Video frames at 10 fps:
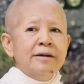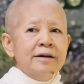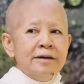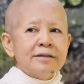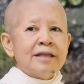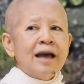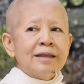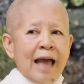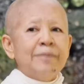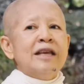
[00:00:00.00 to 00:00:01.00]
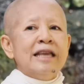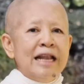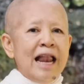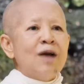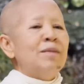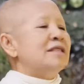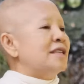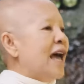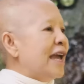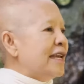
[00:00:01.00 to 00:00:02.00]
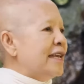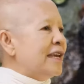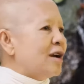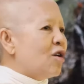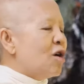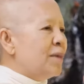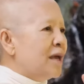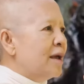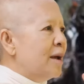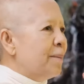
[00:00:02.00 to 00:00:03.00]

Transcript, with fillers: เออถ้าทำอย่างนี้แล้วมันจะได้อย่างนี้เขาก็มี